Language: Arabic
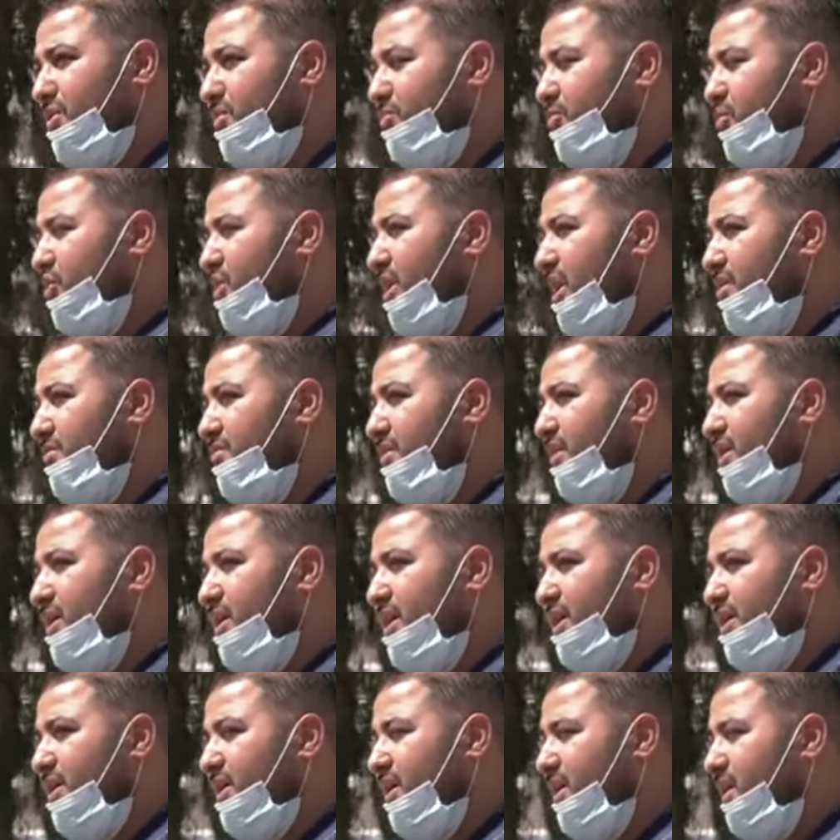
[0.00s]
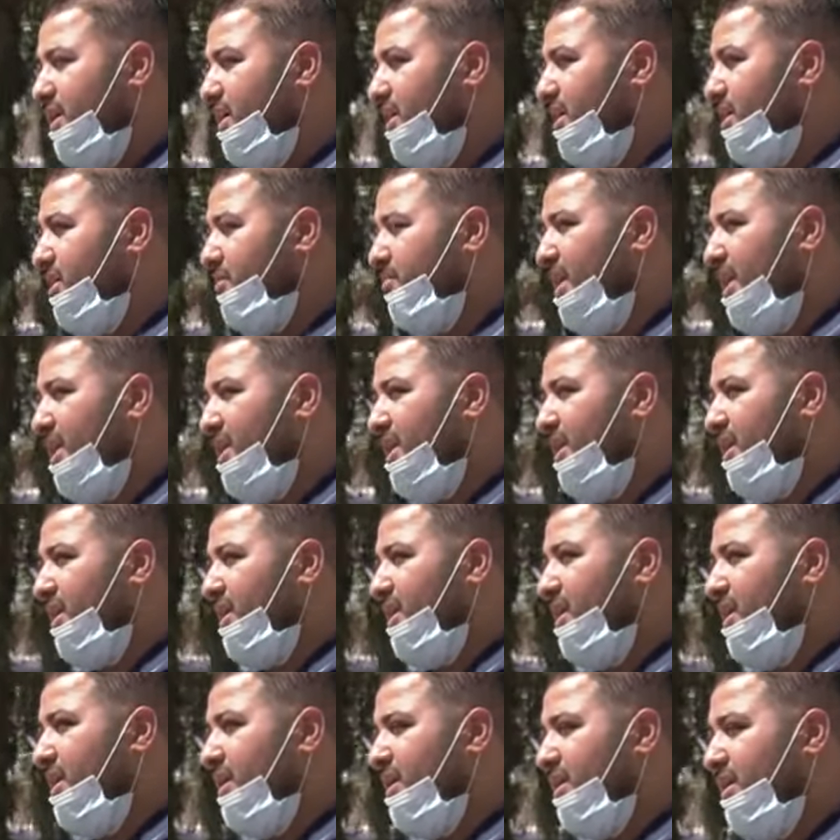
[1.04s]
مكافاه يعني
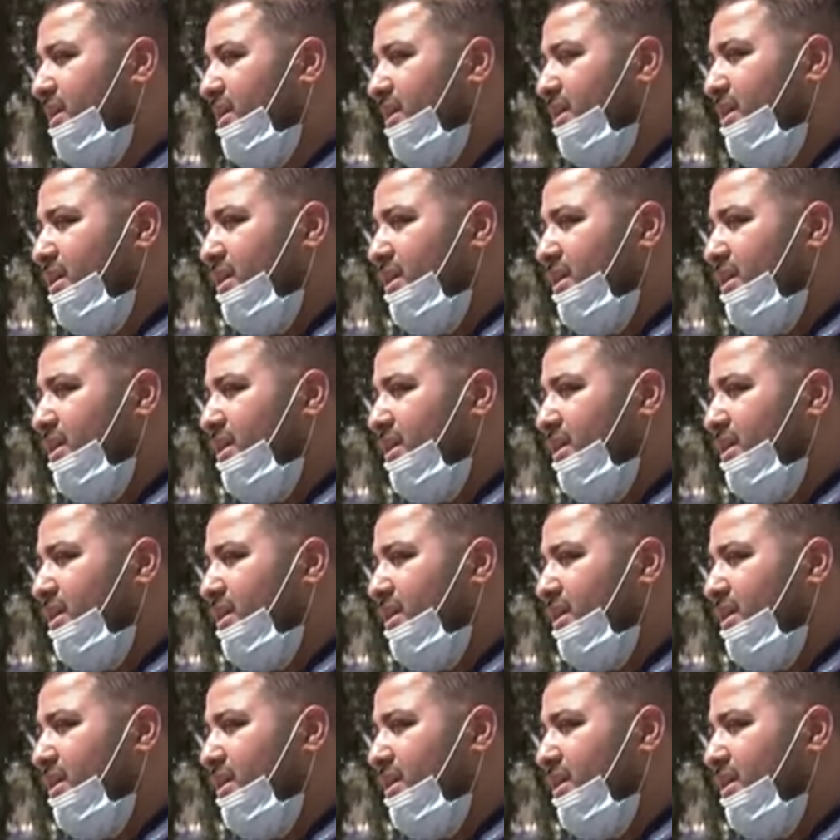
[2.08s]
ماليه